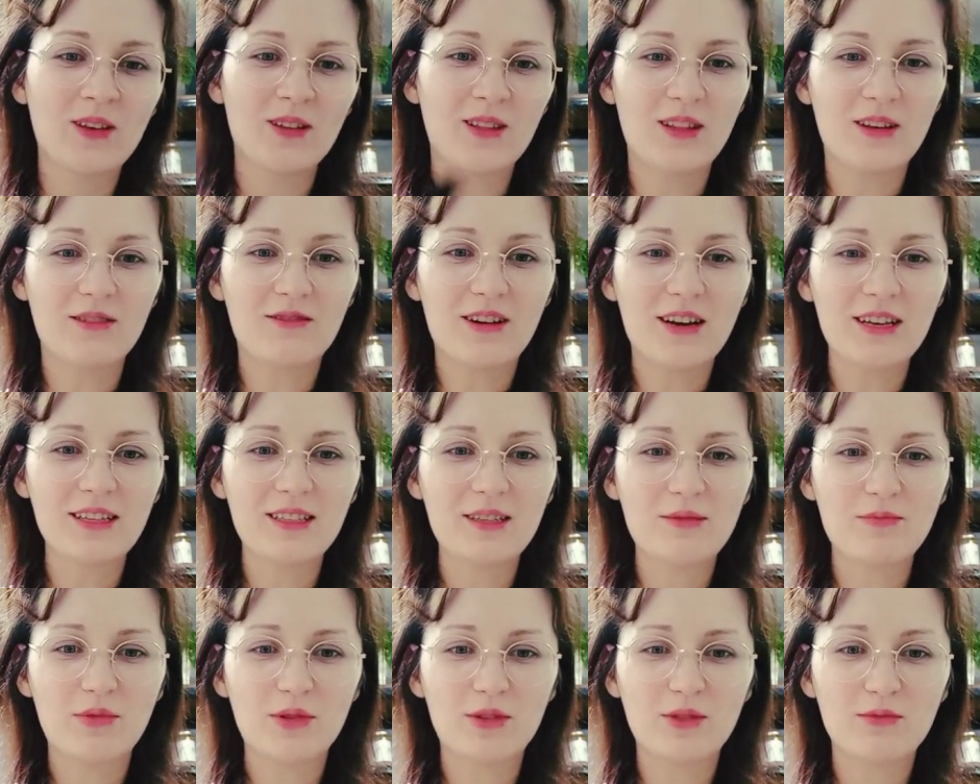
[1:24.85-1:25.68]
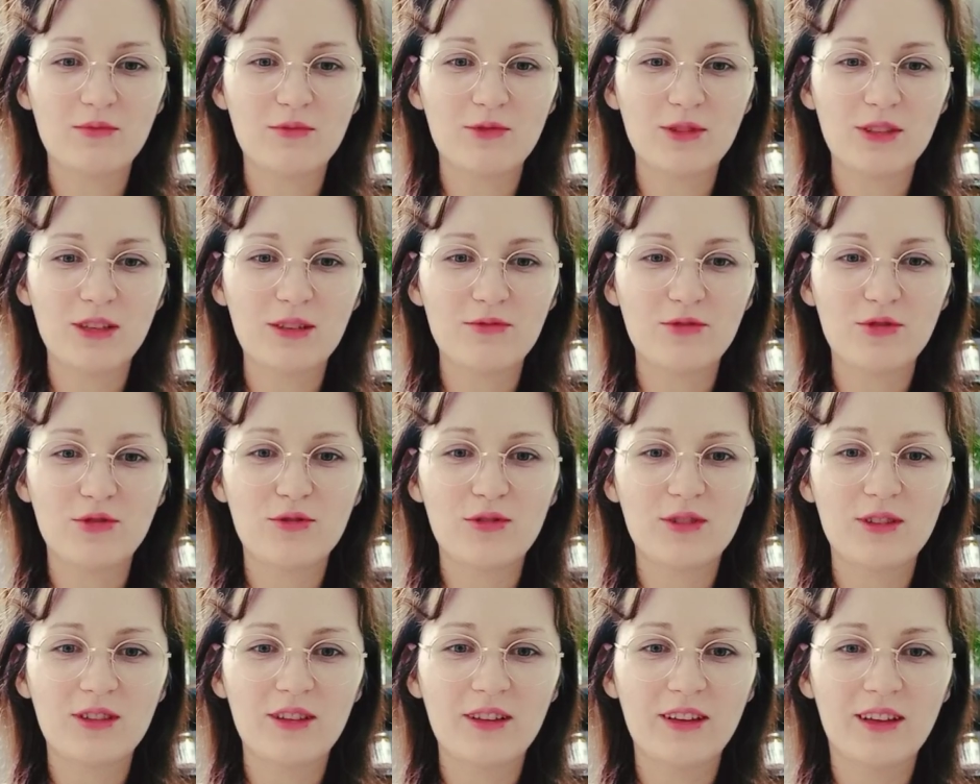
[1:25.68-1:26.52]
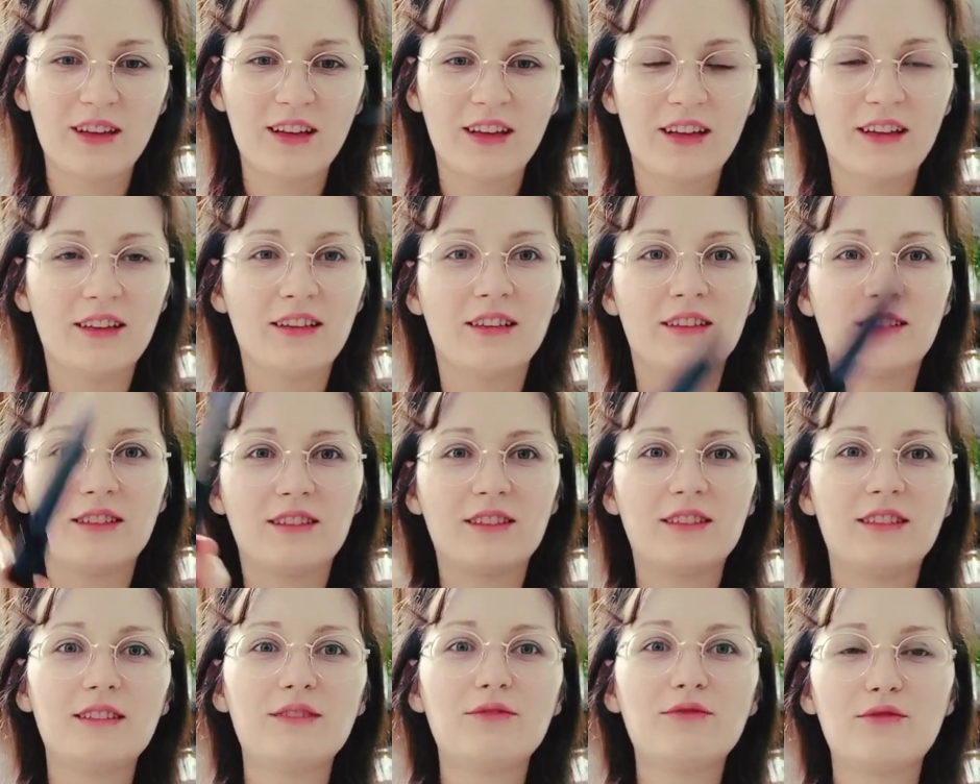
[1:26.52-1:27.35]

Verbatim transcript: Давайте посмотрим, что это за